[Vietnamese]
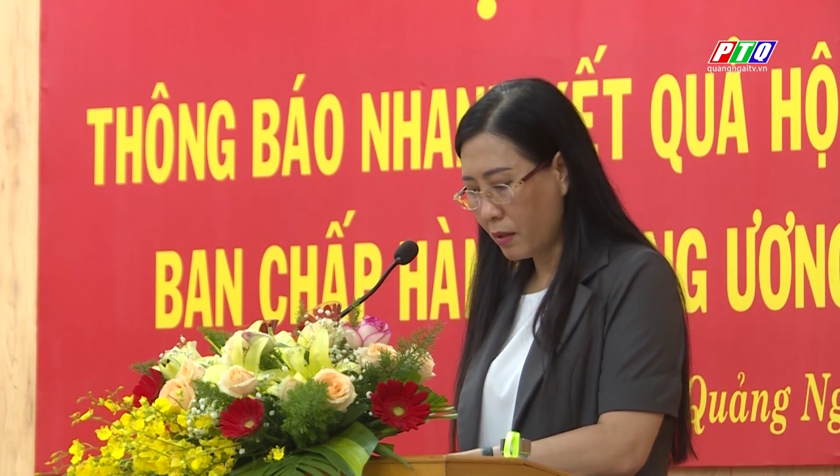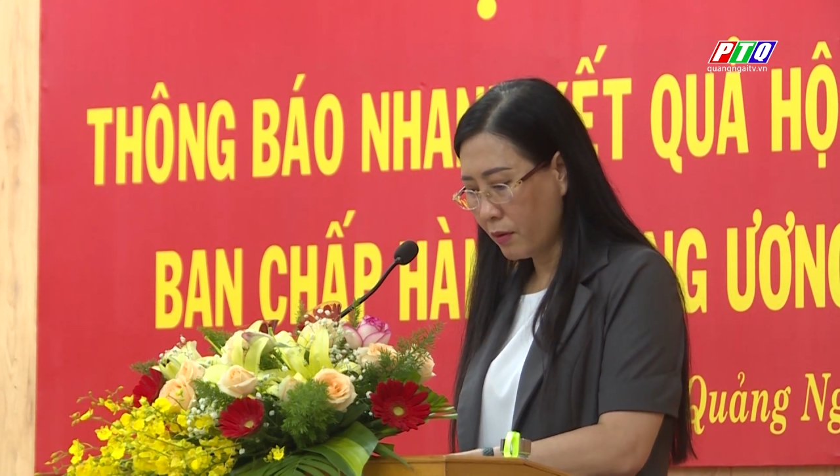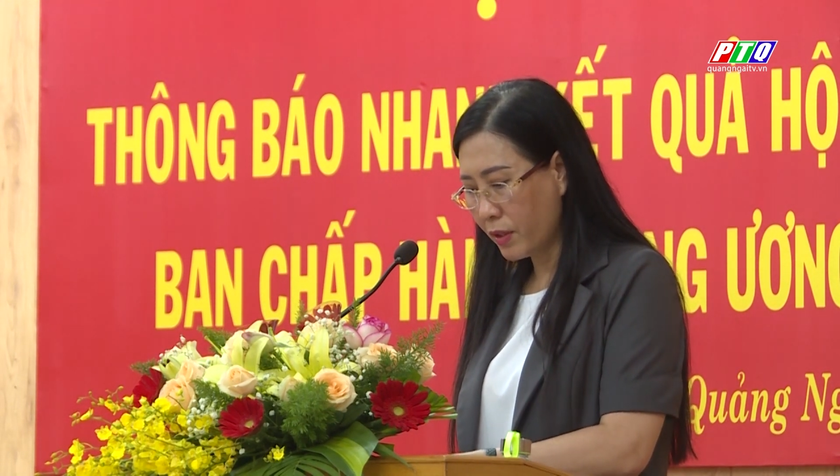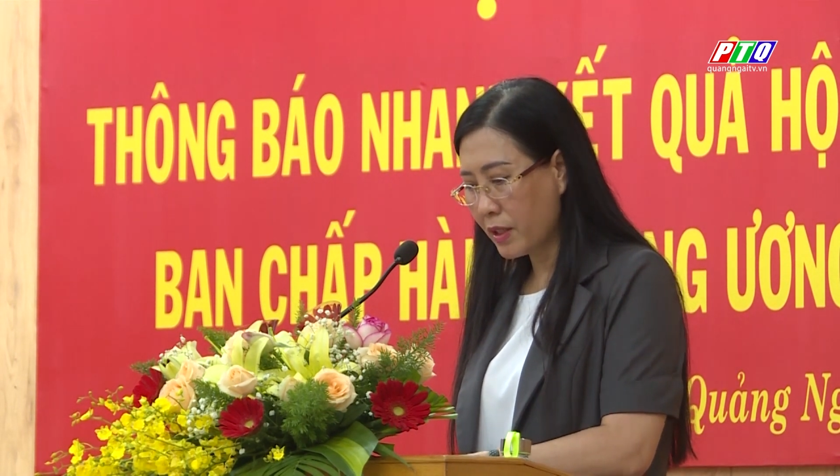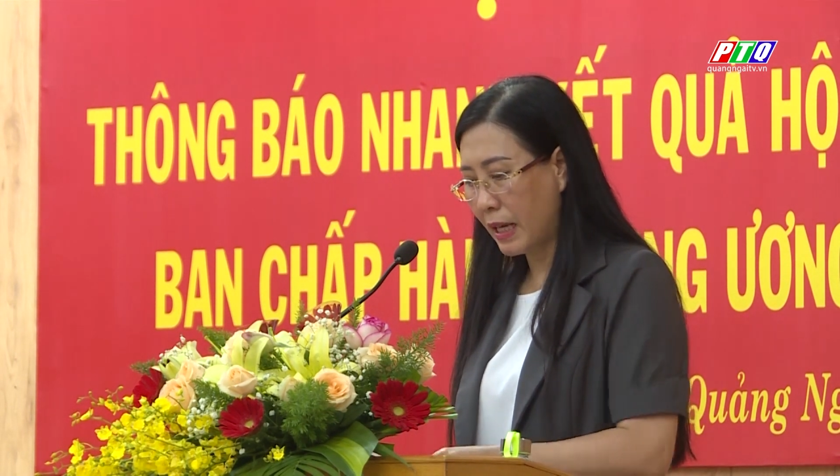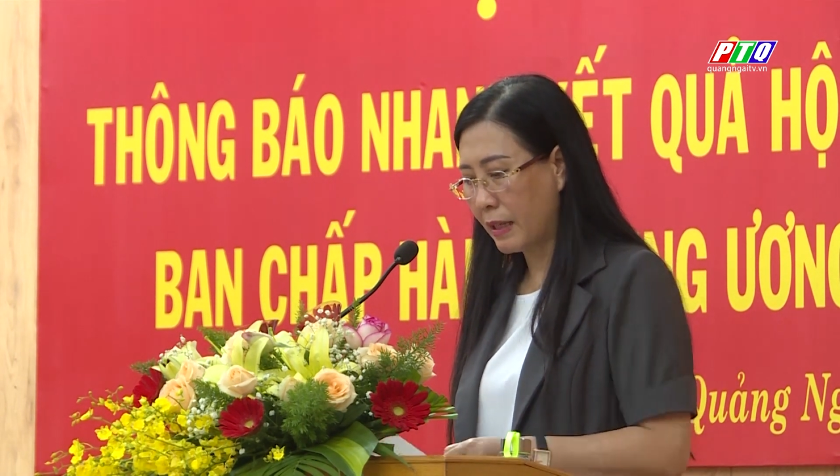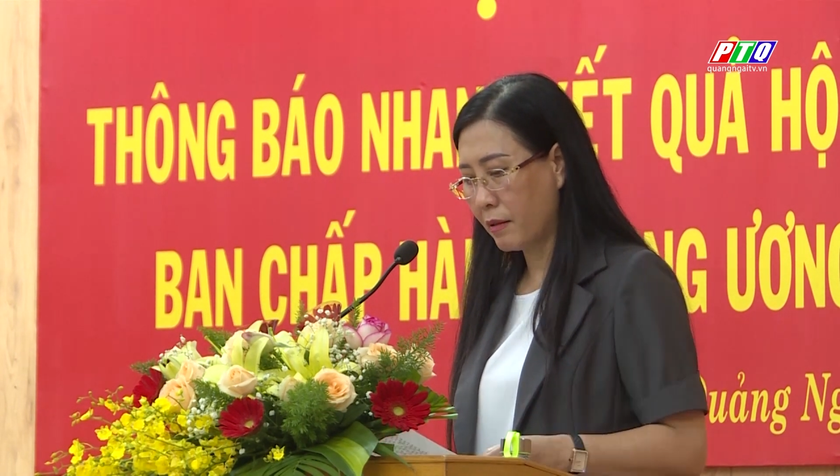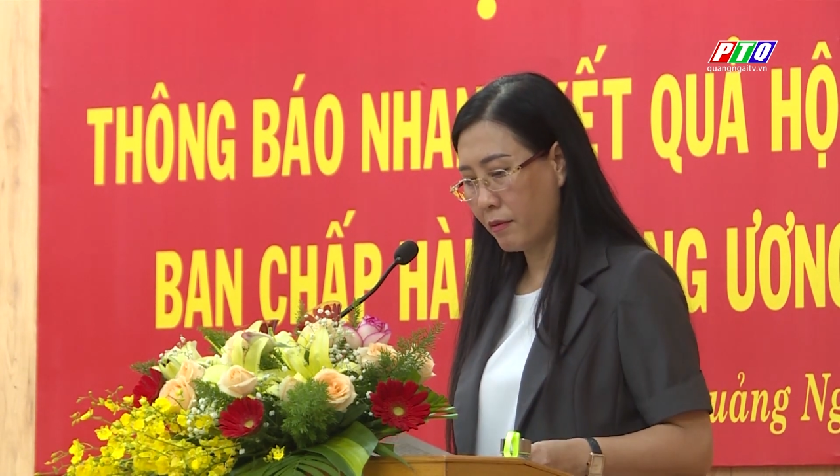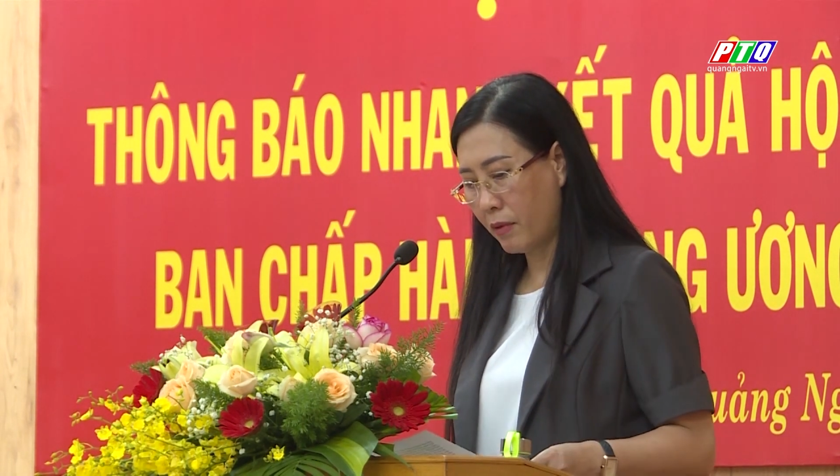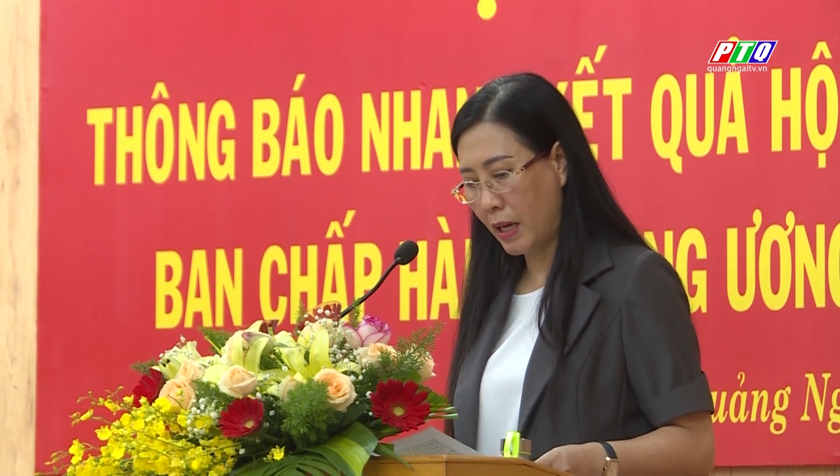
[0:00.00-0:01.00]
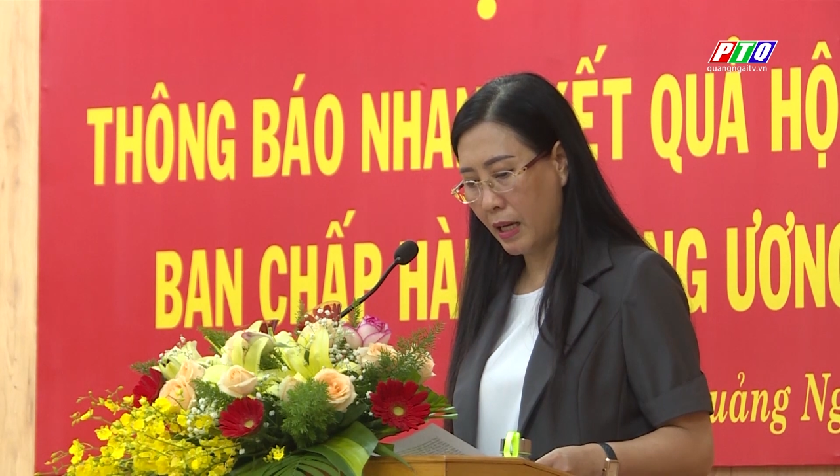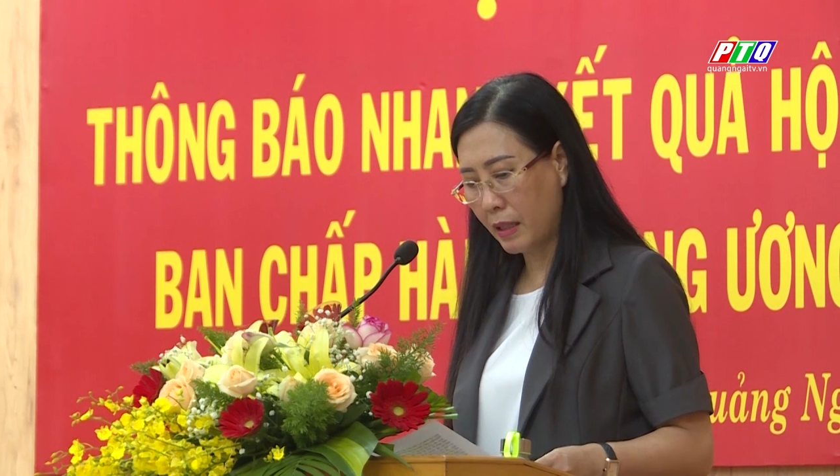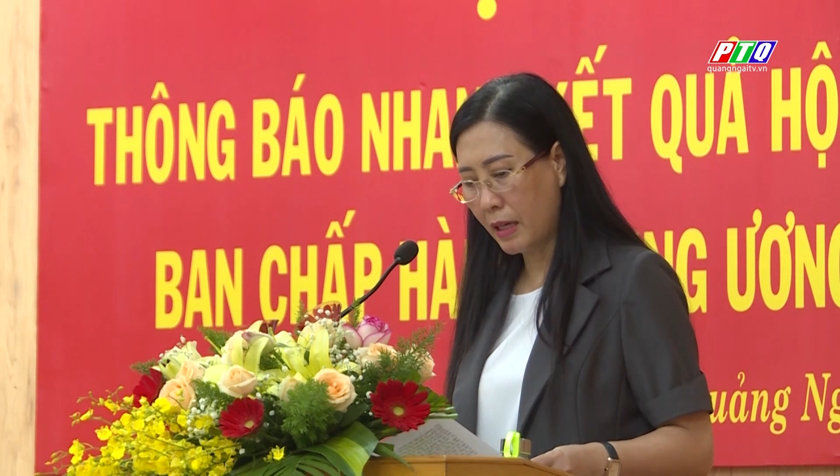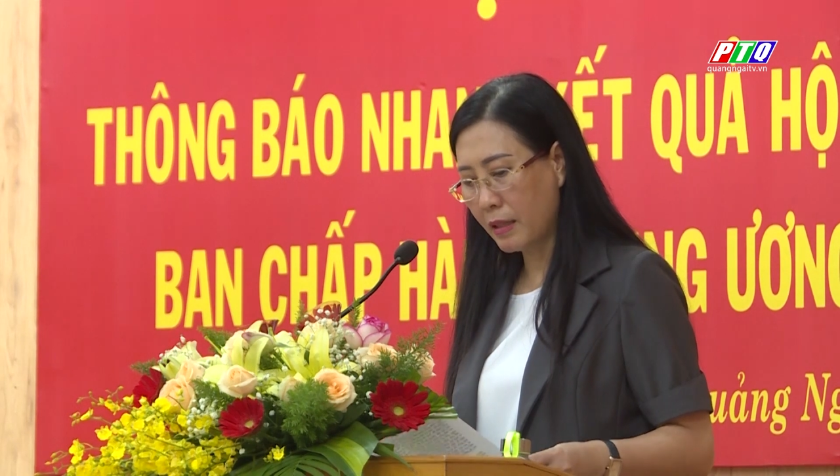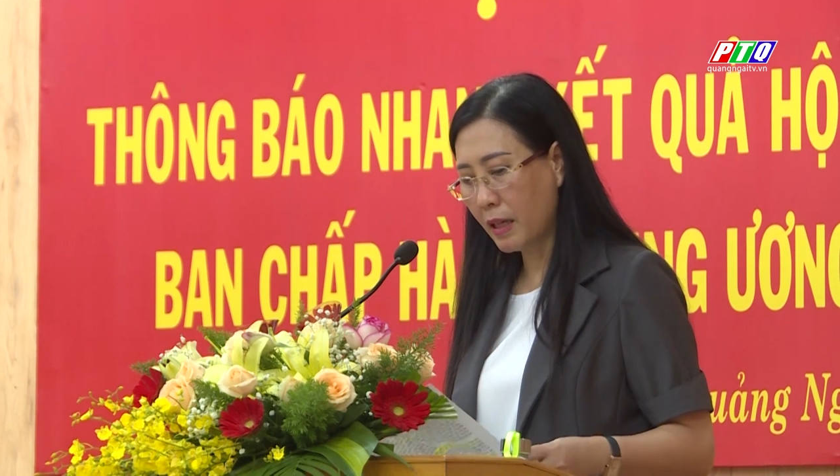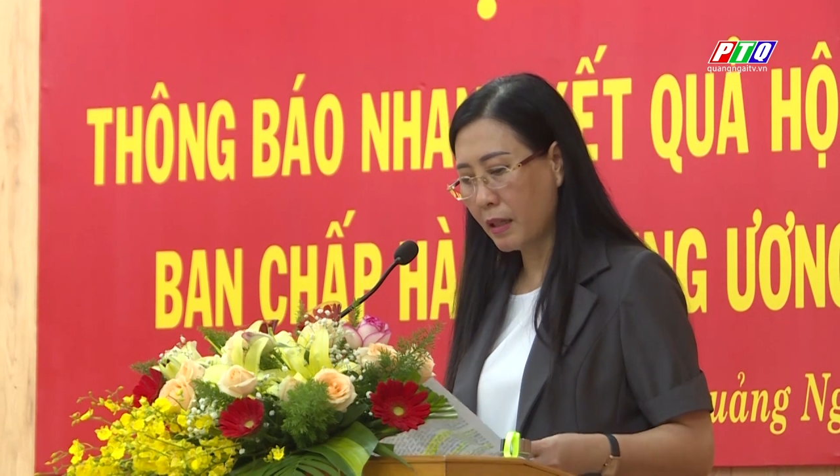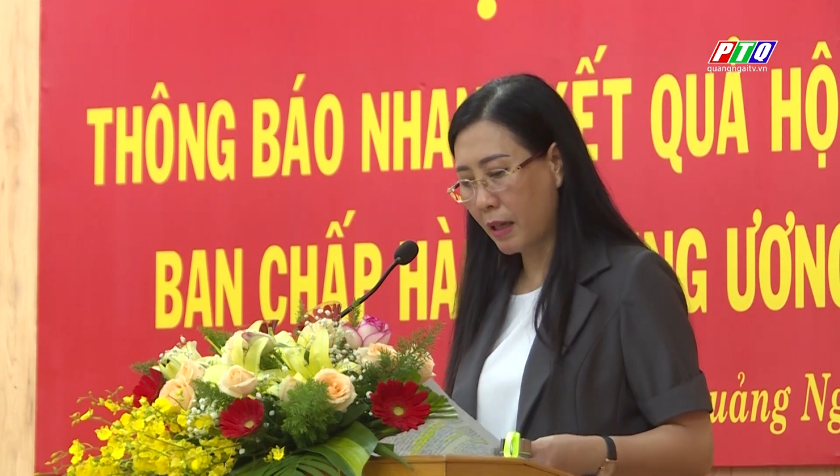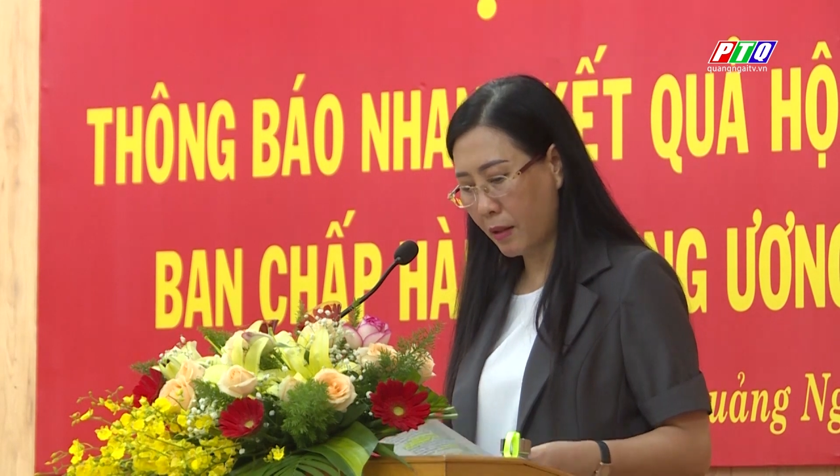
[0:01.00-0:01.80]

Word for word: Chủ tịch Hội đồng Nhân dân tỉnh Bùi Thị